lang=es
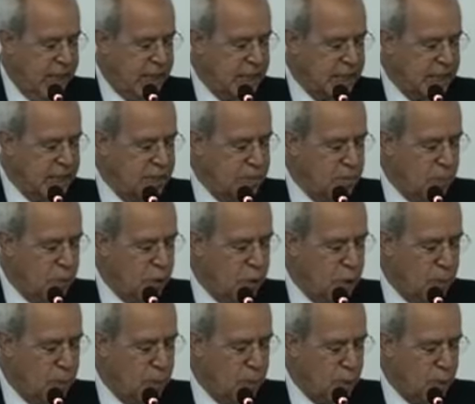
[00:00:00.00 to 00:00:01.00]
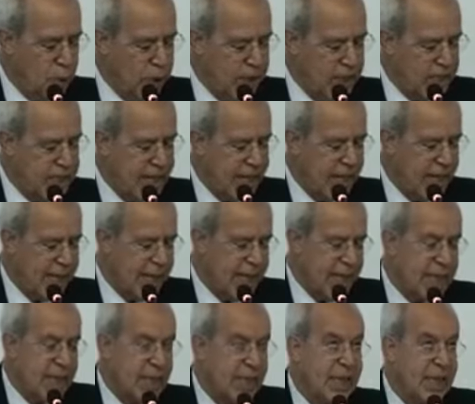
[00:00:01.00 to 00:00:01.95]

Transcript: sin monopolizar ni,